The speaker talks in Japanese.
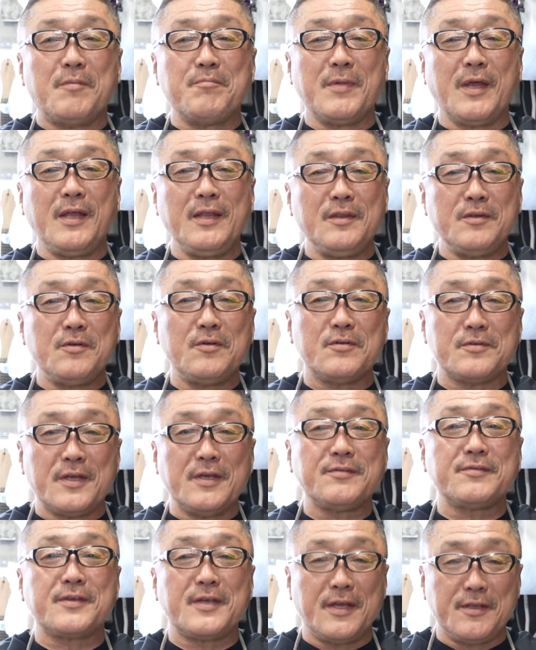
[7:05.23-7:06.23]
面倒
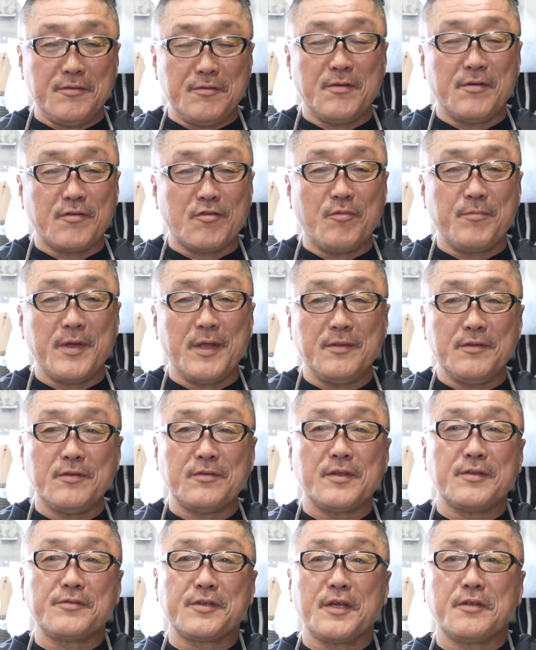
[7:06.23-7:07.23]
ですけど、ご面
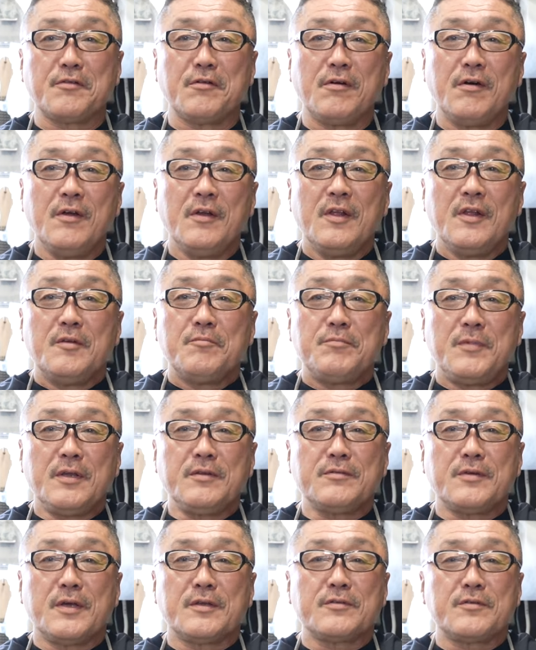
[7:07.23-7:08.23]
倒ですけど、ま
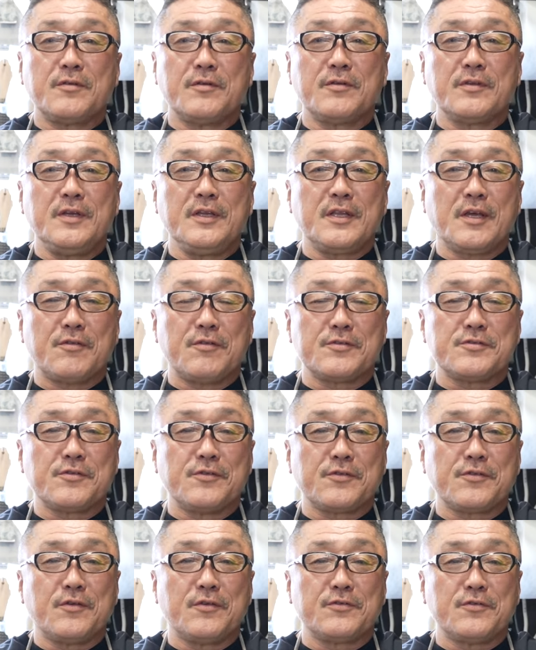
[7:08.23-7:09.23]
ずはその板の
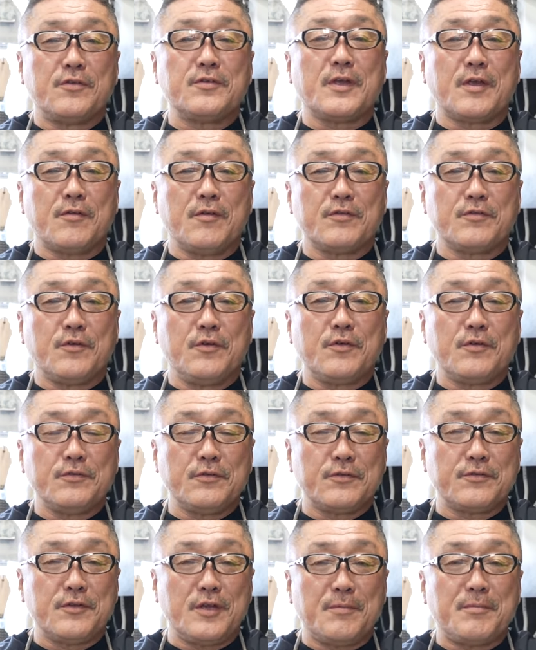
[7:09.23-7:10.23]
状況どうなの、どういうこ
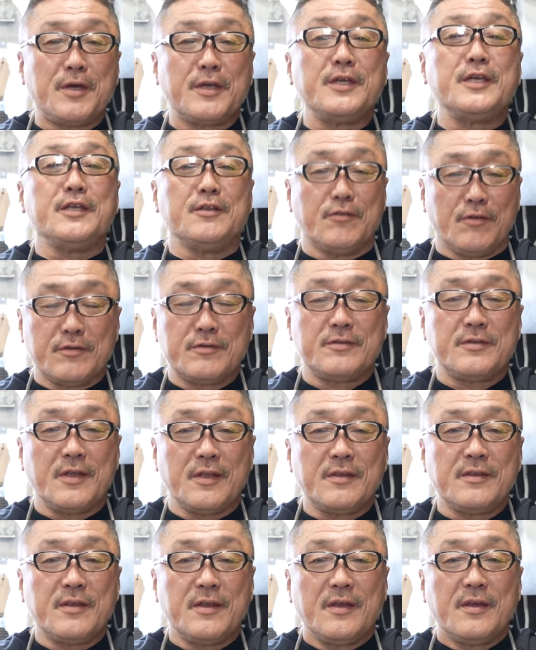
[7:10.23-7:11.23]
とすればいいのっ
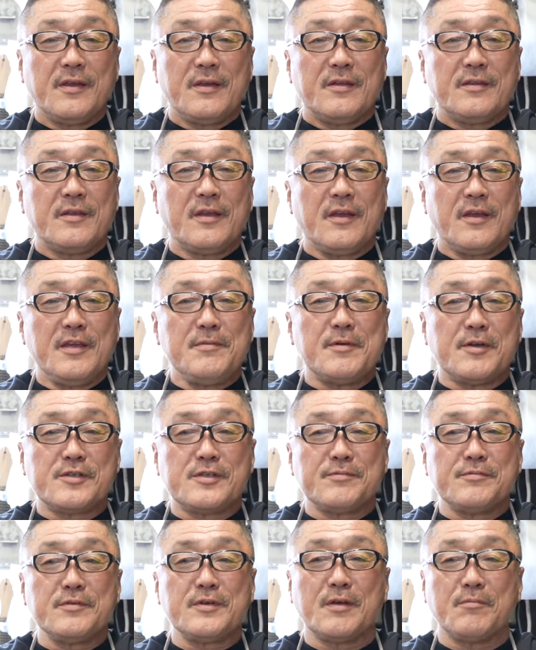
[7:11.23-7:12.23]
て、で今
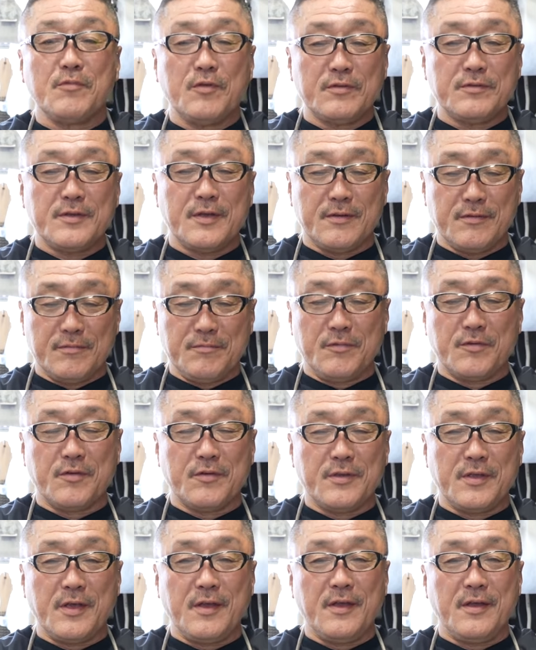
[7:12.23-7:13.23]
自分が持ってるも
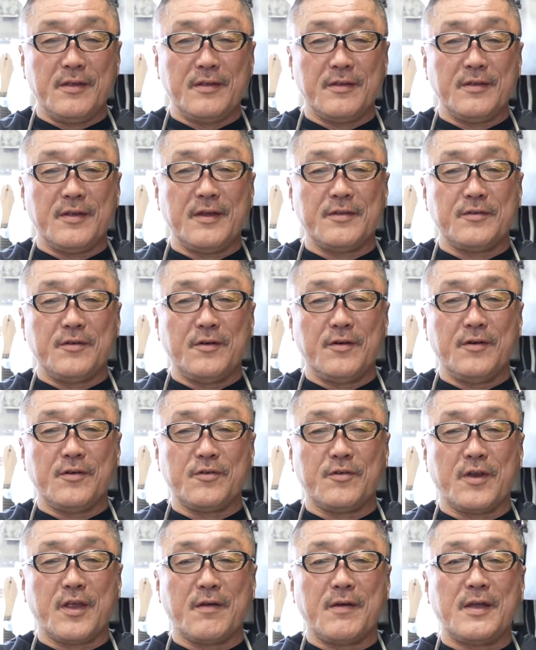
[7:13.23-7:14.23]
のでこ
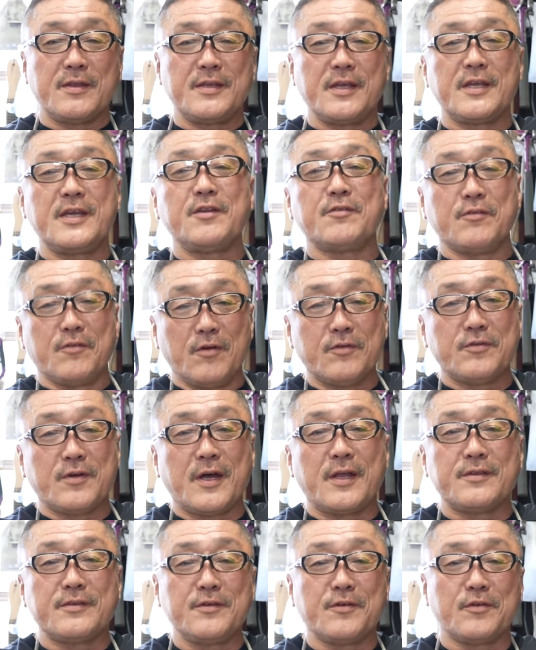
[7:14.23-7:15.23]
れはできるのと
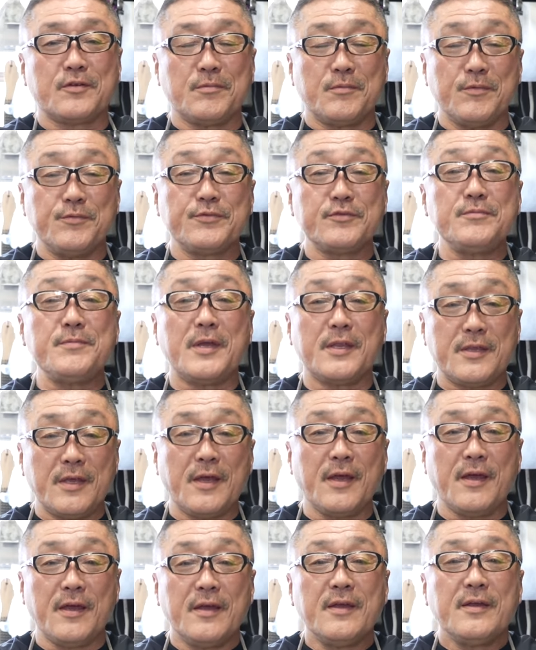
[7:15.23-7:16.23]
かっていうことも含め
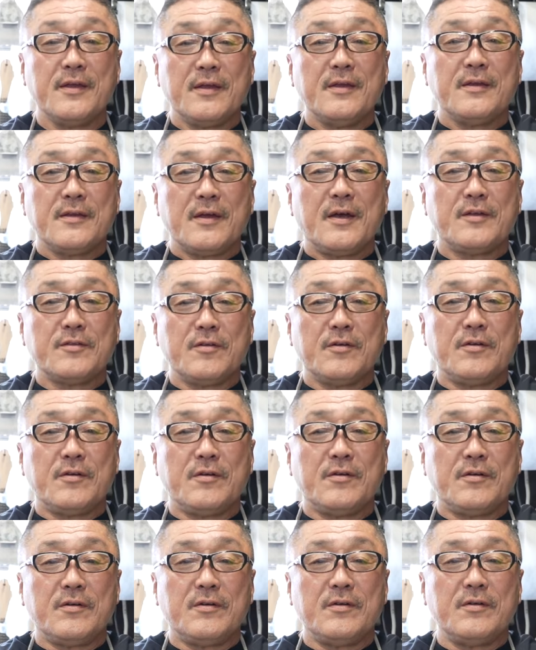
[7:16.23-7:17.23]
て
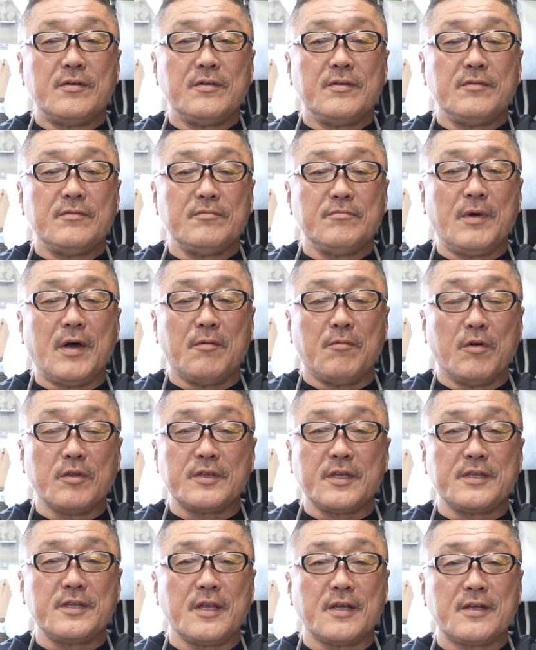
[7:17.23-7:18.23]
持っ
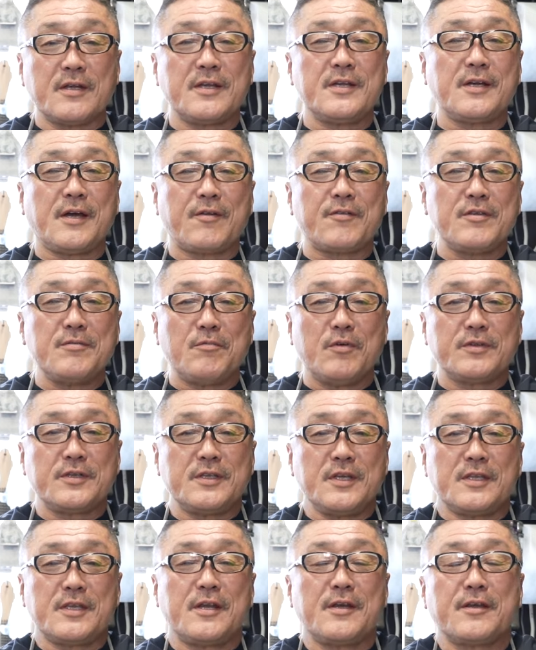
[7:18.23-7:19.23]
てきて、気軽に持って
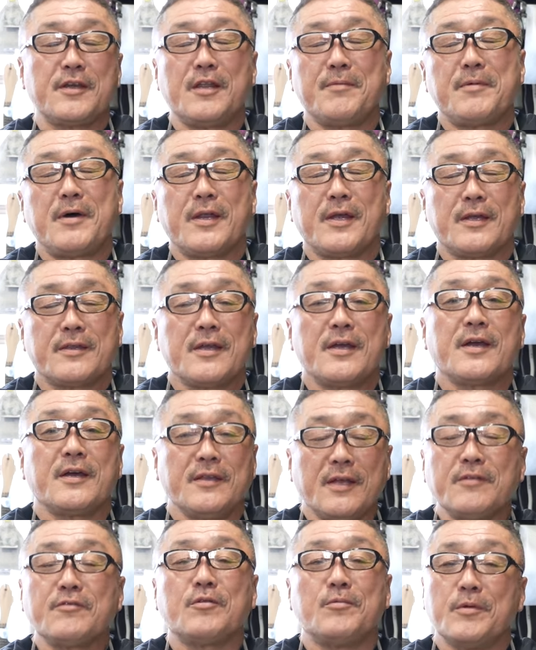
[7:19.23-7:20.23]
きていただければありがたいか
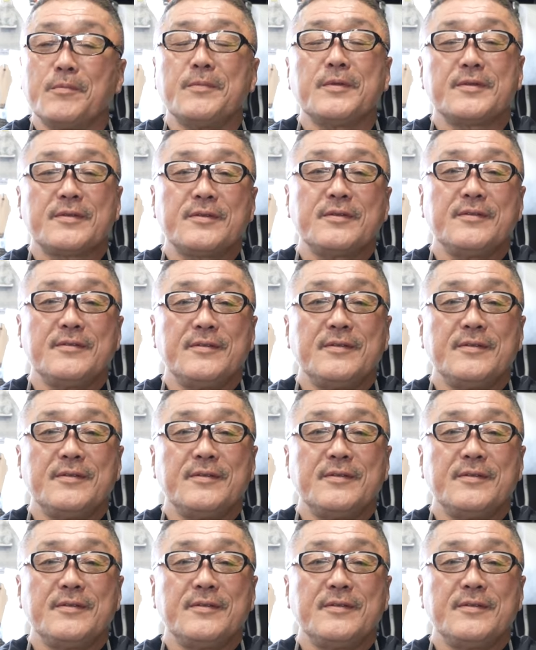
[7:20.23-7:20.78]
なと思います。